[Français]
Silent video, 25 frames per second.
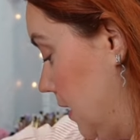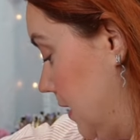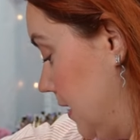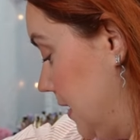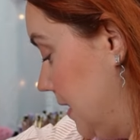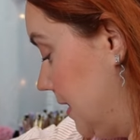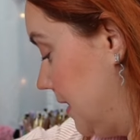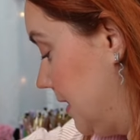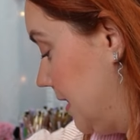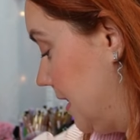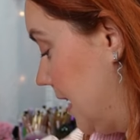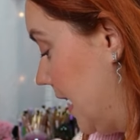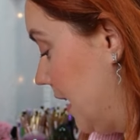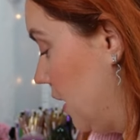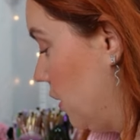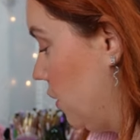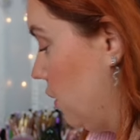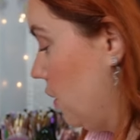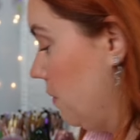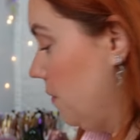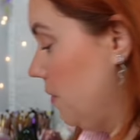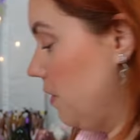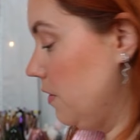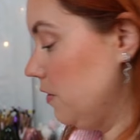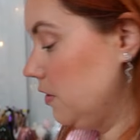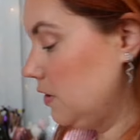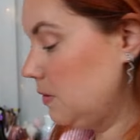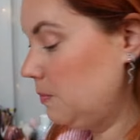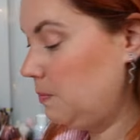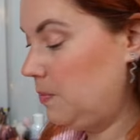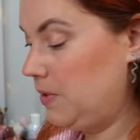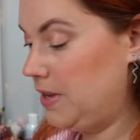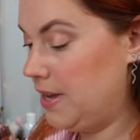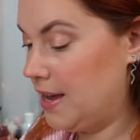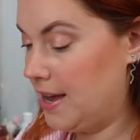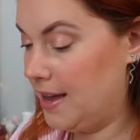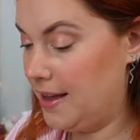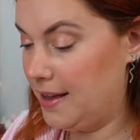Ça commence
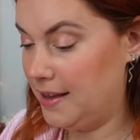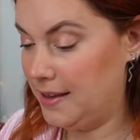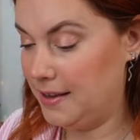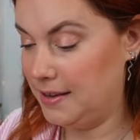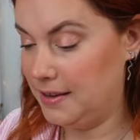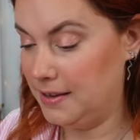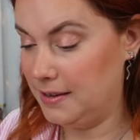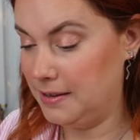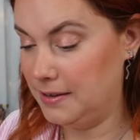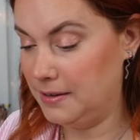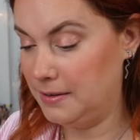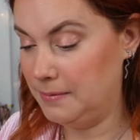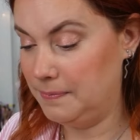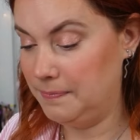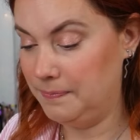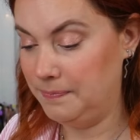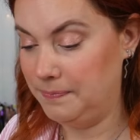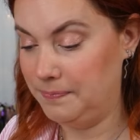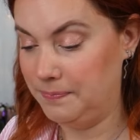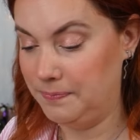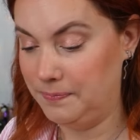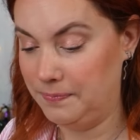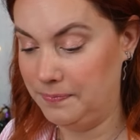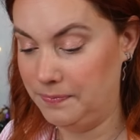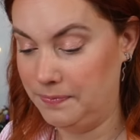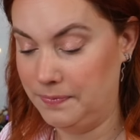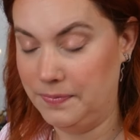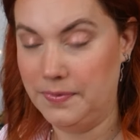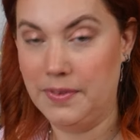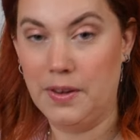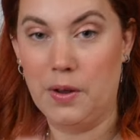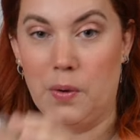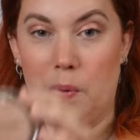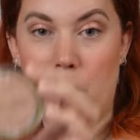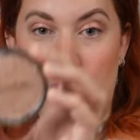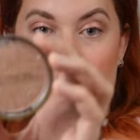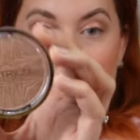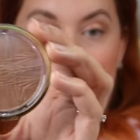bien
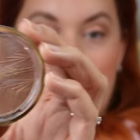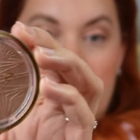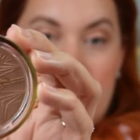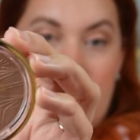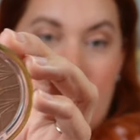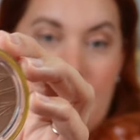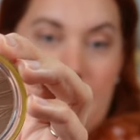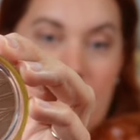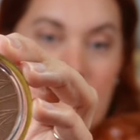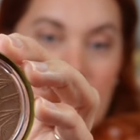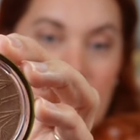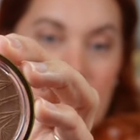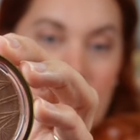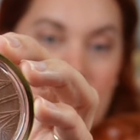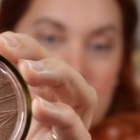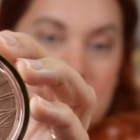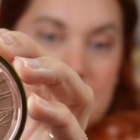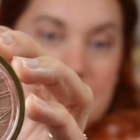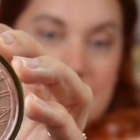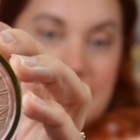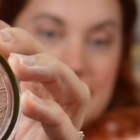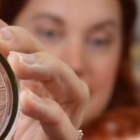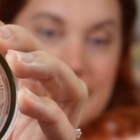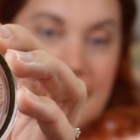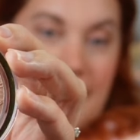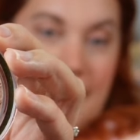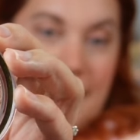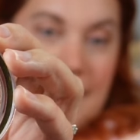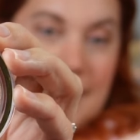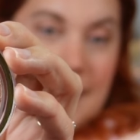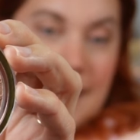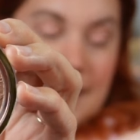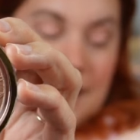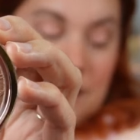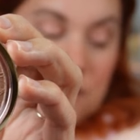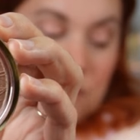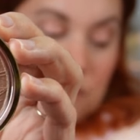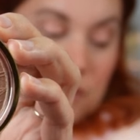on a un
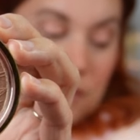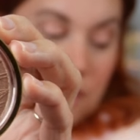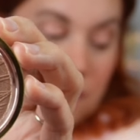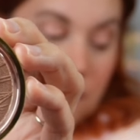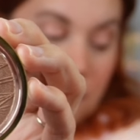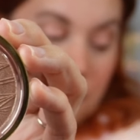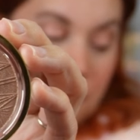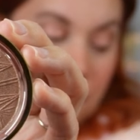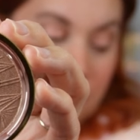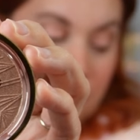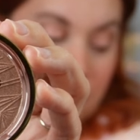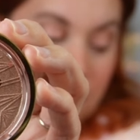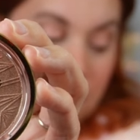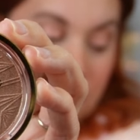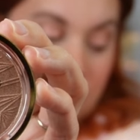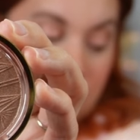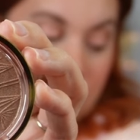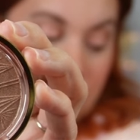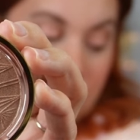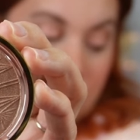highlighter.